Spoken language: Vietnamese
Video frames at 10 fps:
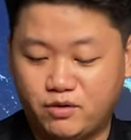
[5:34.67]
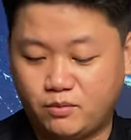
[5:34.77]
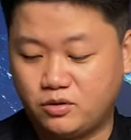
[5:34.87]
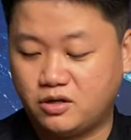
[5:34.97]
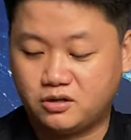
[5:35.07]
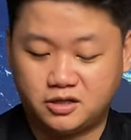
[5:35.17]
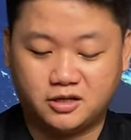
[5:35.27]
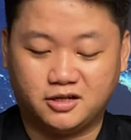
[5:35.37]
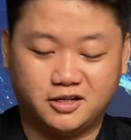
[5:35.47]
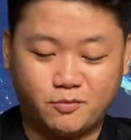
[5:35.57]
nữa mọi người.
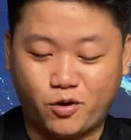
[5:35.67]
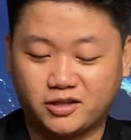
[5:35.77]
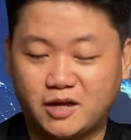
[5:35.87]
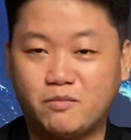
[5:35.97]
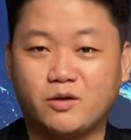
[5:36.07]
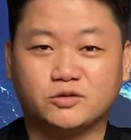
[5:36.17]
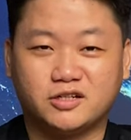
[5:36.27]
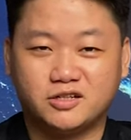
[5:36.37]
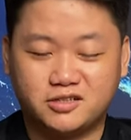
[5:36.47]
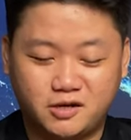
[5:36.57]
Một cái tay mic của
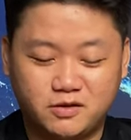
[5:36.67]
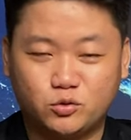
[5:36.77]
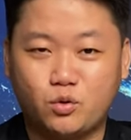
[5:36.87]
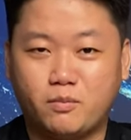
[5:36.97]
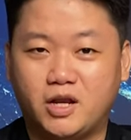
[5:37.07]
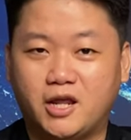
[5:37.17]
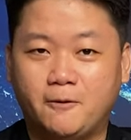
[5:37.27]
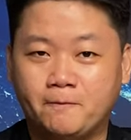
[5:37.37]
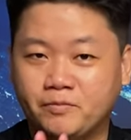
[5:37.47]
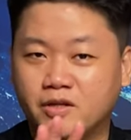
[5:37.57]
Sennheiser với Shure mới
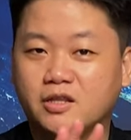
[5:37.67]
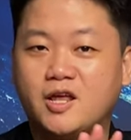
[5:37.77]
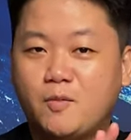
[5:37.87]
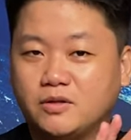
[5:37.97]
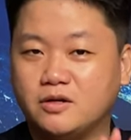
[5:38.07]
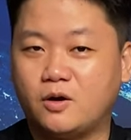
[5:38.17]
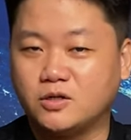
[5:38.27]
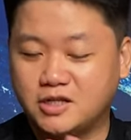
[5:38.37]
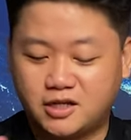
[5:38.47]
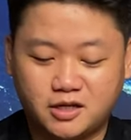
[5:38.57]
nếu mà từ
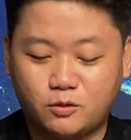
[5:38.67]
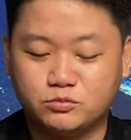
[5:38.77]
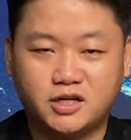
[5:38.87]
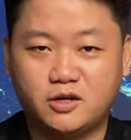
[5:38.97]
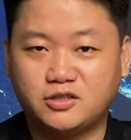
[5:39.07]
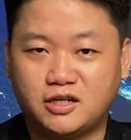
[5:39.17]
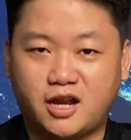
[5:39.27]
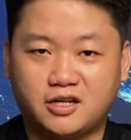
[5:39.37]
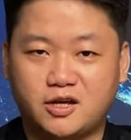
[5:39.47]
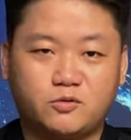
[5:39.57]
hóa dây sang không dây nó chênh
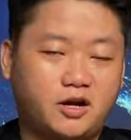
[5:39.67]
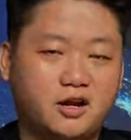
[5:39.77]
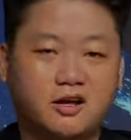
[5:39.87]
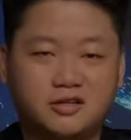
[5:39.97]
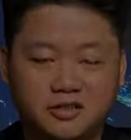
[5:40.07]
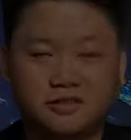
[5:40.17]
lệch nhau rất là lớn.